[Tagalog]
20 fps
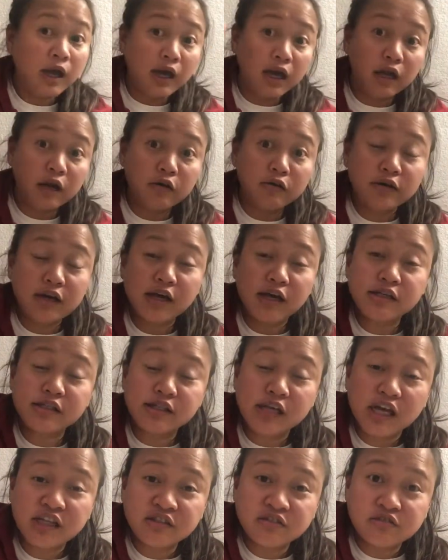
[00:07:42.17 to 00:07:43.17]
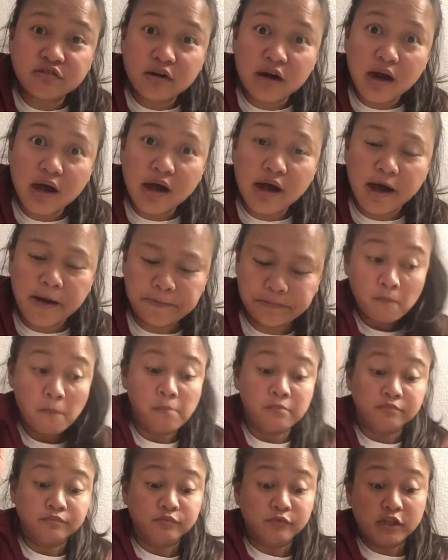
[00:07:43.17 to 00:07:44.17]
Hello, dahil Sandra.
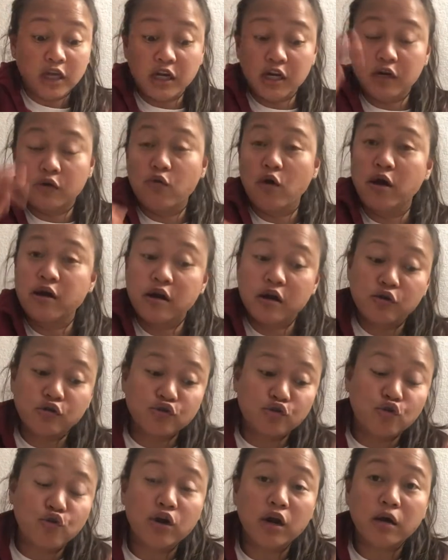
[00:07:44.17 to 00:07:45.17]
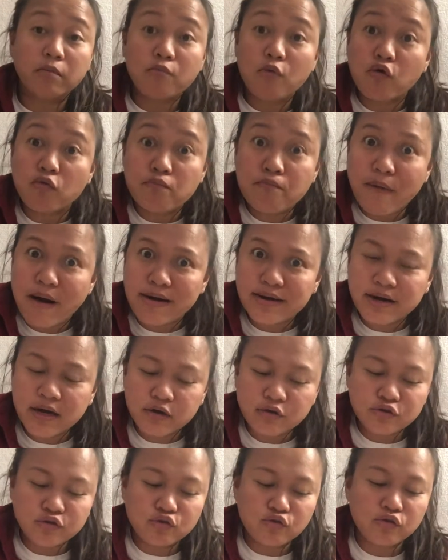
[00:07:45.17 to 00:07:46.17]
Na nagkuhan na ko, nagmukbang na
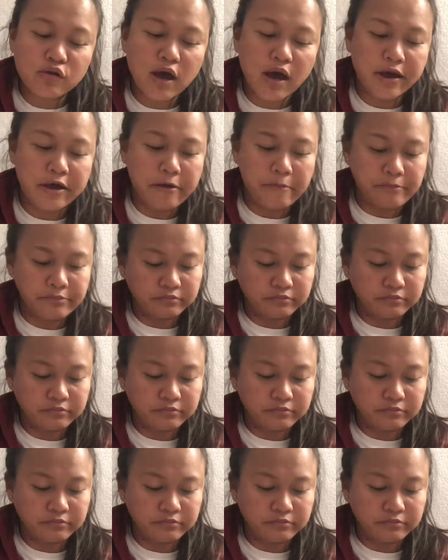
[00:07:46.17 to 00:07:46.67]
ko dahil.